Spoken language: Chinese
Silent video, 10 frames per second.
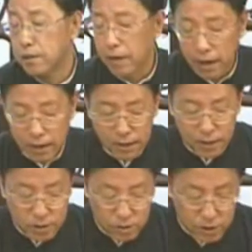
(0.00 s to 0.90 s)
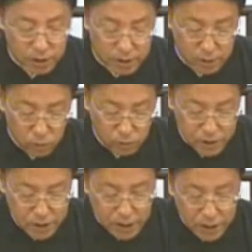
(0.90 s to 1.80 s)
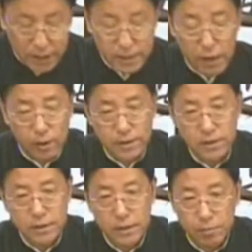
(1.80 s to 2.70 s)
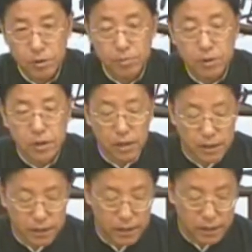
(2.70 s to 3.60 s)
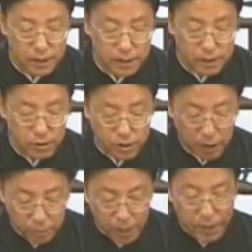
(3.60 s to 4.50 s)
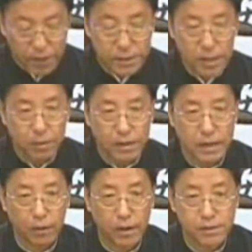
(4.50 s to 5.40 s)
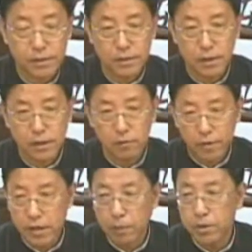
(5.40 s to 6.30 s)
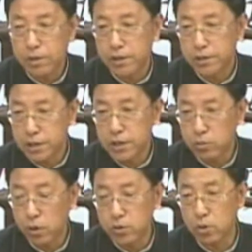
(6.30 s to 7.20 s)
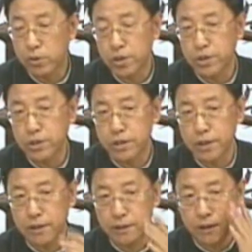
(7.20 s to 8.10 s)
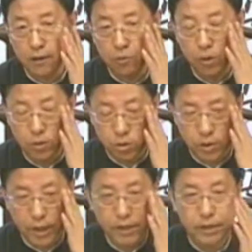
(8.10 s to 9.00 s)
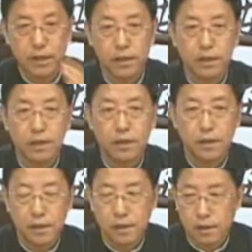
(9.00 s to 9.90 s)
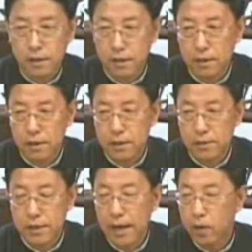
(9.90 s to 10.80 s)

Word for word: 我们相信初学者也写不了这样，是不是？就是说我们写一点简化字也不是不可以，就整篇的写一篇简化字未尝不可，这是我做过的事情。